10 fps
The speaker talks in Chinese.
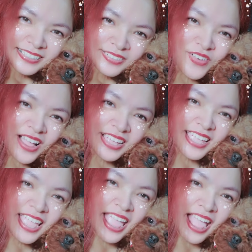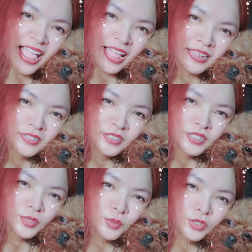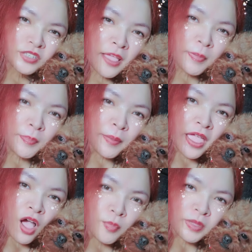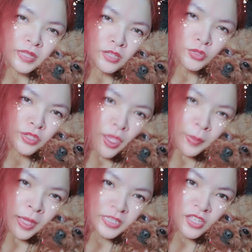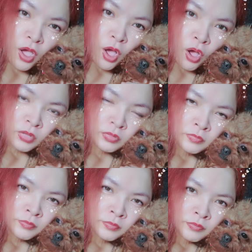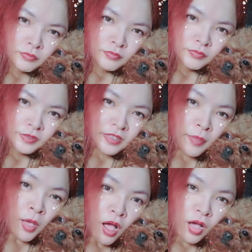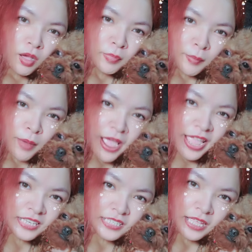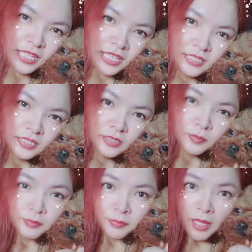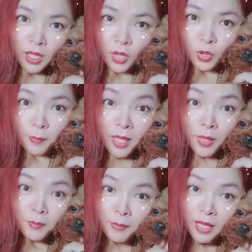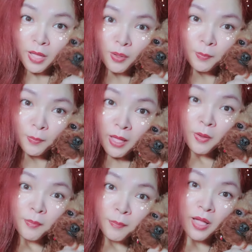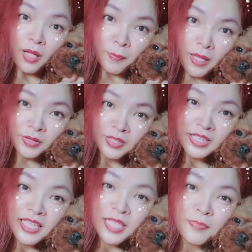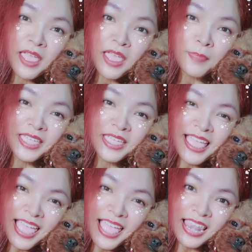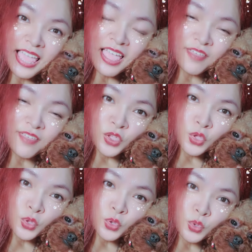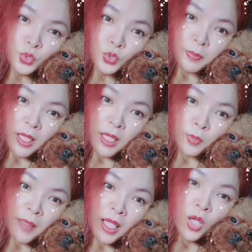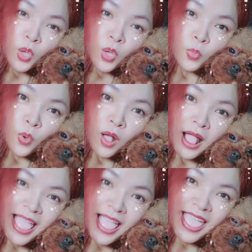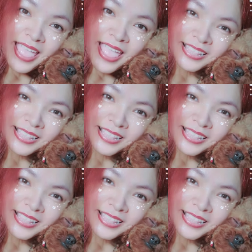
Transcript: 心瓜仔，婴儿车白白哦，每天都养妈咪哦，知无？妈爱你嘞，宝宝，宝宝，宝宝，Baby I love you，宝宝，我爱